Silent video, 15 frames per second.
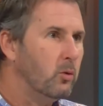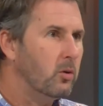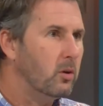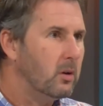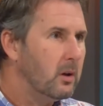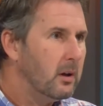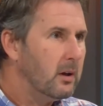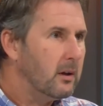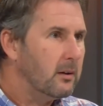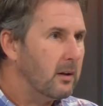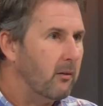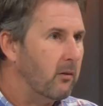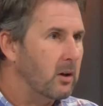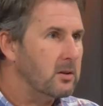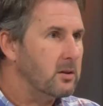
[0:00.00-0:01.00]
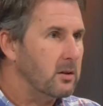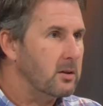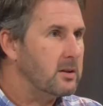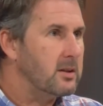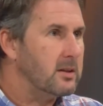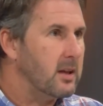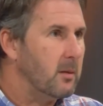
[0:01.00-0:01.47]
Là d'avoir ce
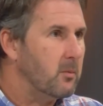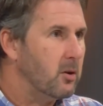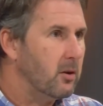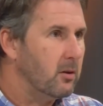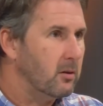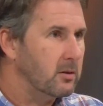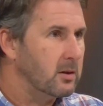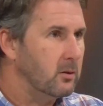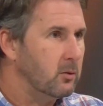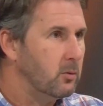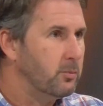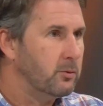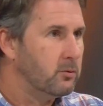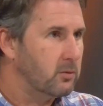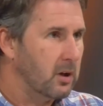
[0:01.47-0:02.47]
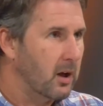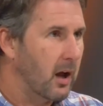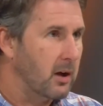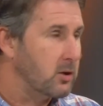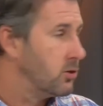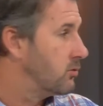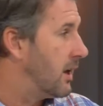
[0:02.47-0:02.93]
système-là. Ça ne doit plus coûter
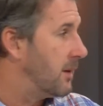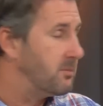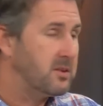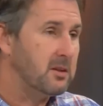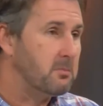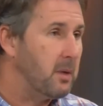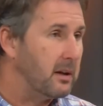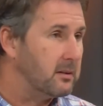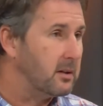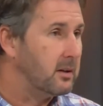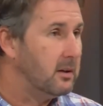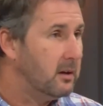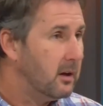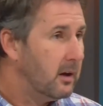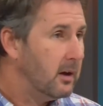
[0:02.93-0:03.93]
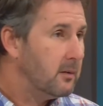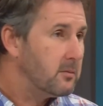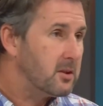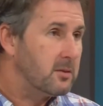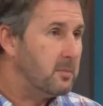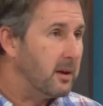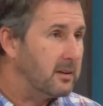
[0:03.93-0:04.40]
grand-chose. La petite batterie,
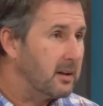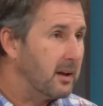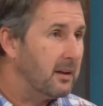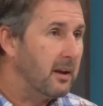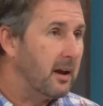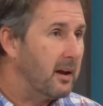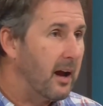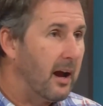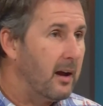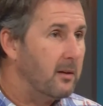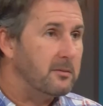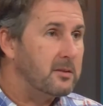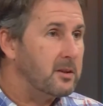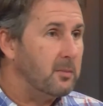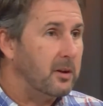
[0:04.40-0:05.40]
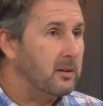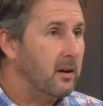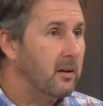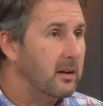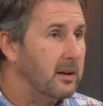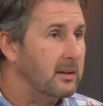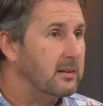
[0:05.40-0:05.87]
petite batterie en arrière, petit
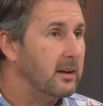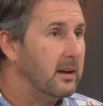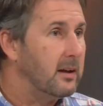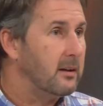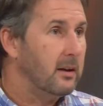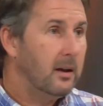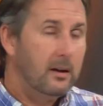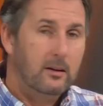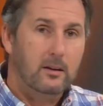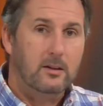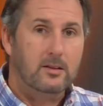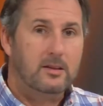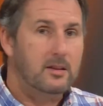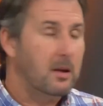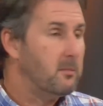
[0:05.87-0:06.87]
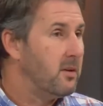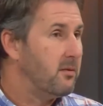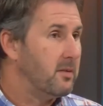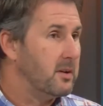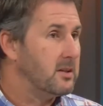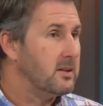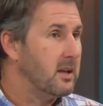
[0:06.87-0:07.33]
moteur électrique. Le système est
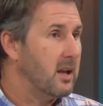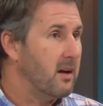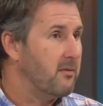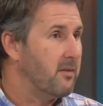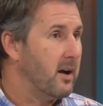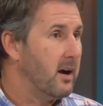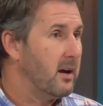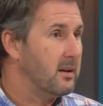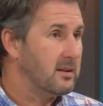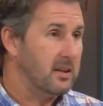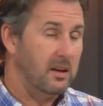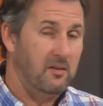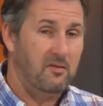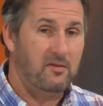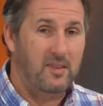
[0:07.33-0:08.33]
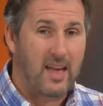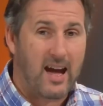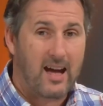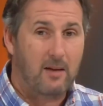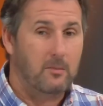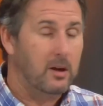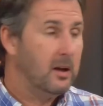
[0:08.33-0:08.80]
facile à faire, c'est
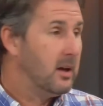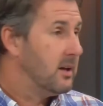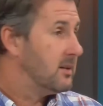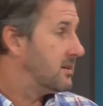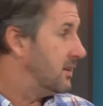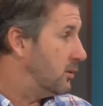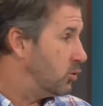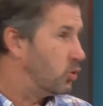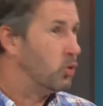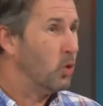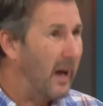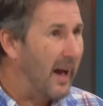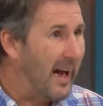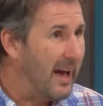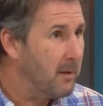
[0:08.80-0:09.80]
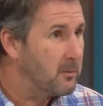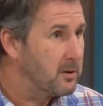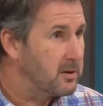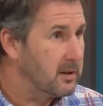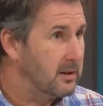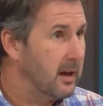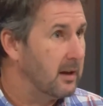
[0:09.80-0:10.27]
fiable, c'est durable.
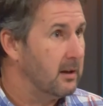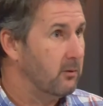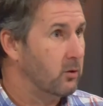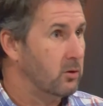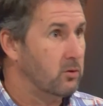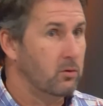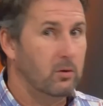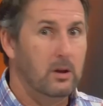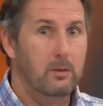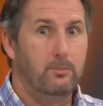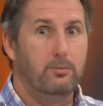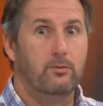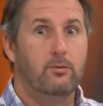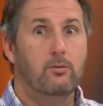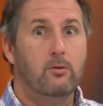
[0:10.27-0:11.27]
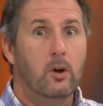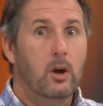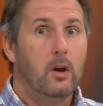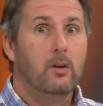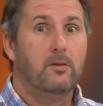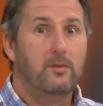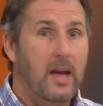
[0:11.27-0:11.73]
C'est dans les voitures les plus
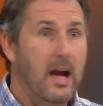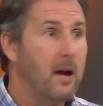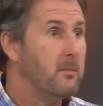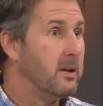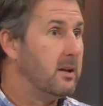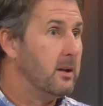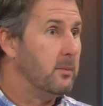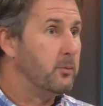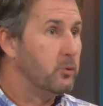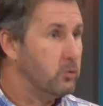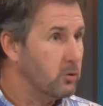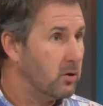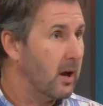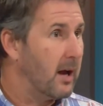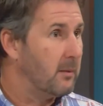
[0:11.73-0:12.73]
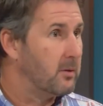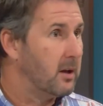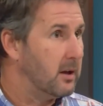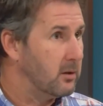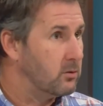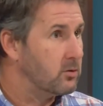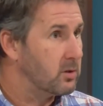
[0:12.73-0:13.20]
fiables et les plus durables de
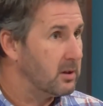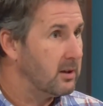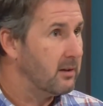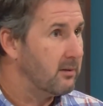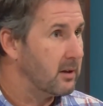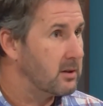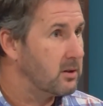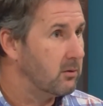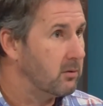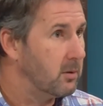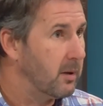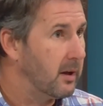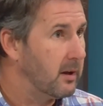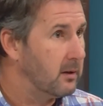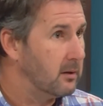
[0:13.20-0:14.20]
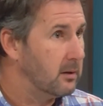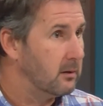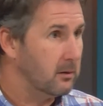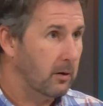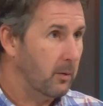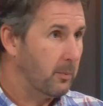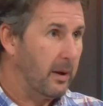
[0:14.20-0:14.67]
l'industrie, les versions hybrides.
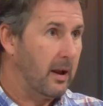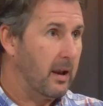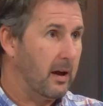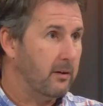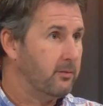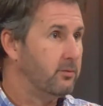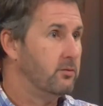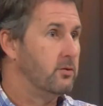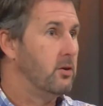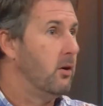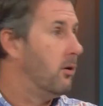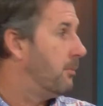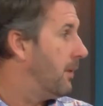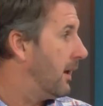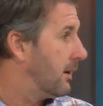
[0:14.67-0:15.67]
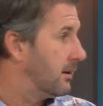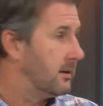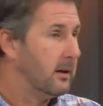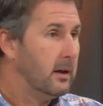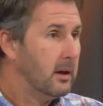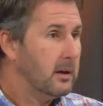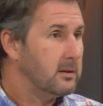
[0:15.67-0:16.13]
On parle à la fusion, on parle à
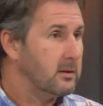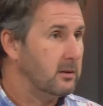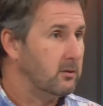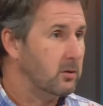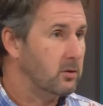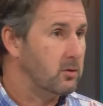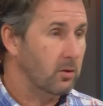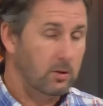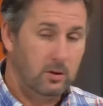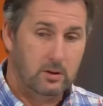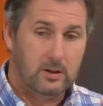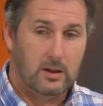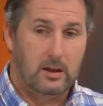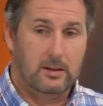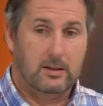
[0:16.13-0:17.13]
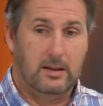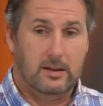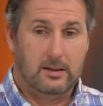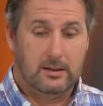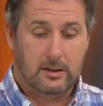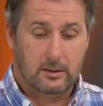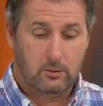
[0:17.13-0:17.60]
cette voiture-là,
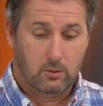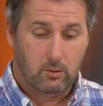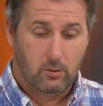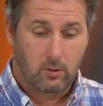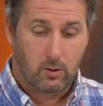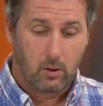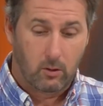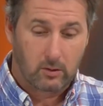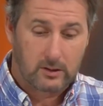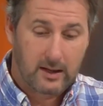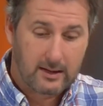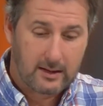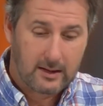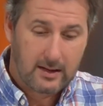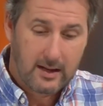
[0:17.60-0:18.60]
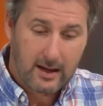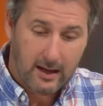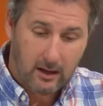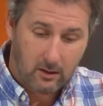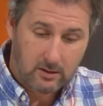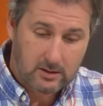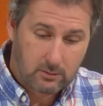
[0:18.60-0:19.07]
ça, dure longtemps.
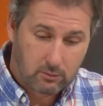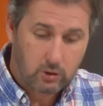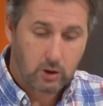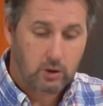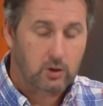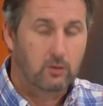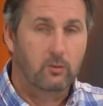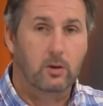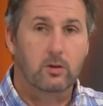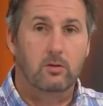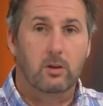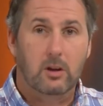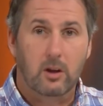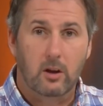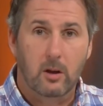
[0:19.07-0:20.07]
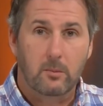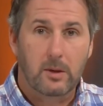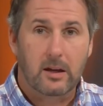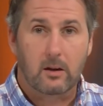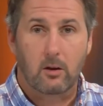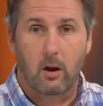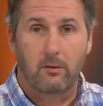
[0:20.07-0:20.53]
Alors, si vous cherchez une voiture
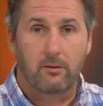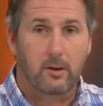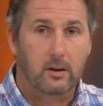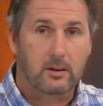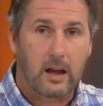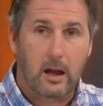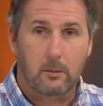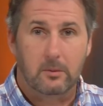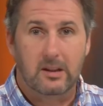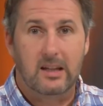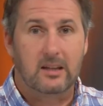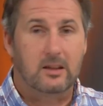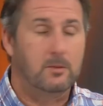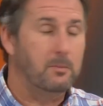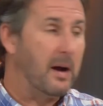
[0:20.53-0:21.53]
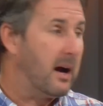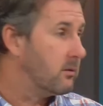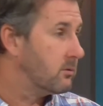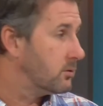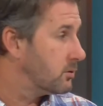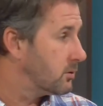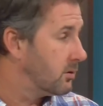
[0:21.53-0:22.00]
économique, confortable, de
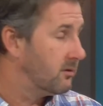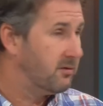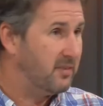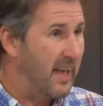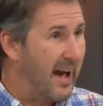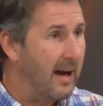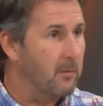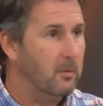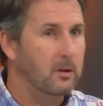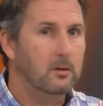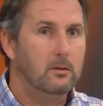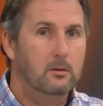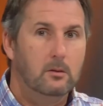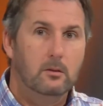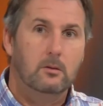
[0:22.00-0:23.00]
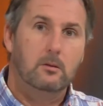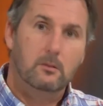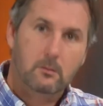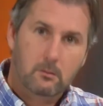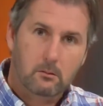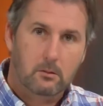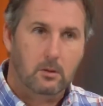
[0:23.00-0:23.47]
l'espace, fiable,
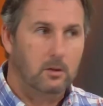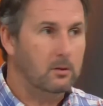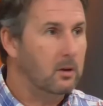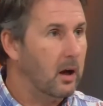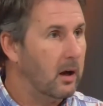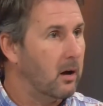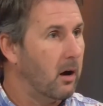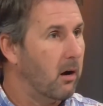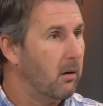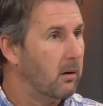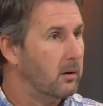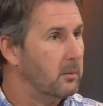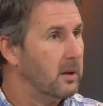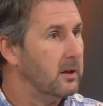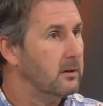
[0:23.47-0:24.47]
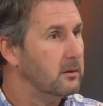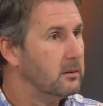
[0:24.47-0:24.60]
On est Accord hybride.